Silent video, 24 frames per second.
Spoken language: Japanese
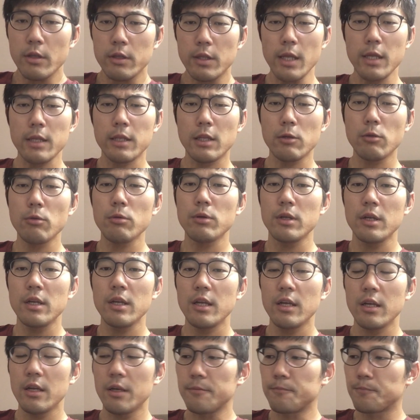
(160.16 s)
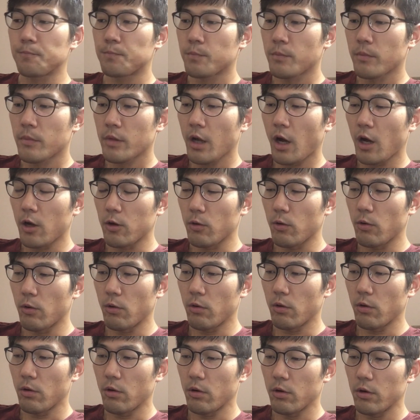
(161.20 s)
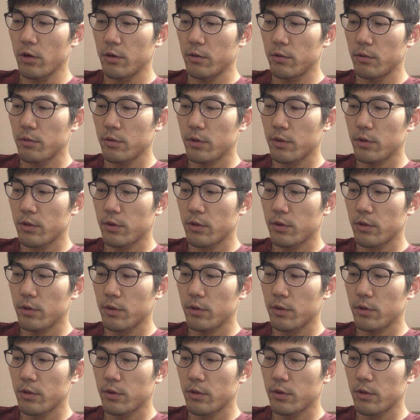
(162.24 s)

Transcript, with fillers: ていった時に、あのー、